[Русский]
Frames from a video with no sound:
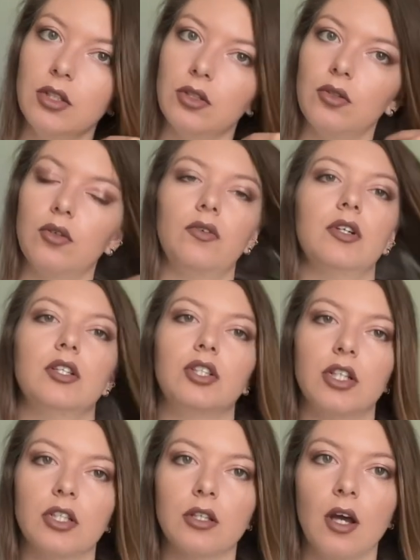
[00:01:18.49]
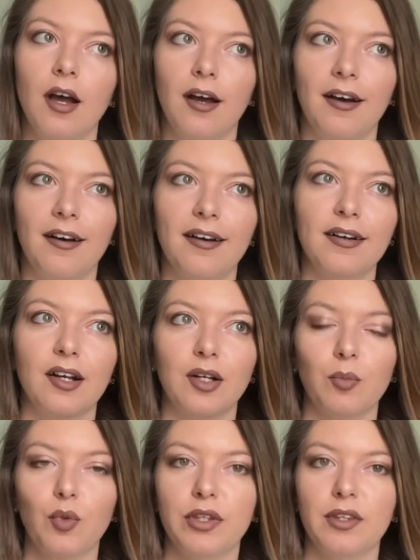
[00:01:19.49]
Если у вас сейчас, э, как
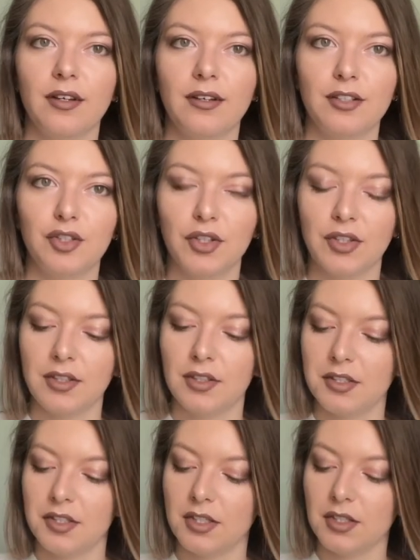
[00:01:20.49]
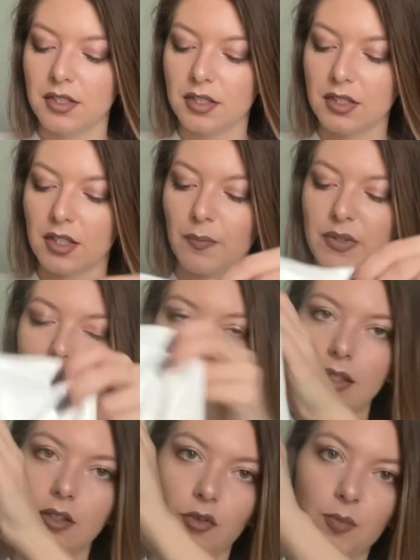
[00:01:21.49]
модно, штаны носить с низкой
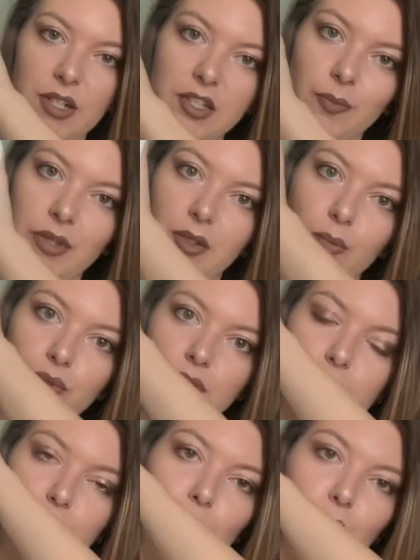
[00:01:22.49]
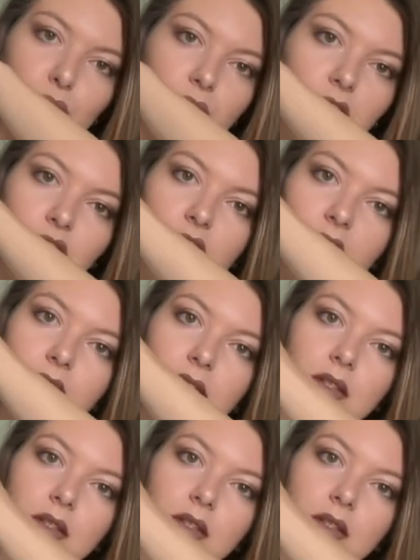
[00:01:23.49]
посадкой, то, в принципе, это будет вообще будет торчать.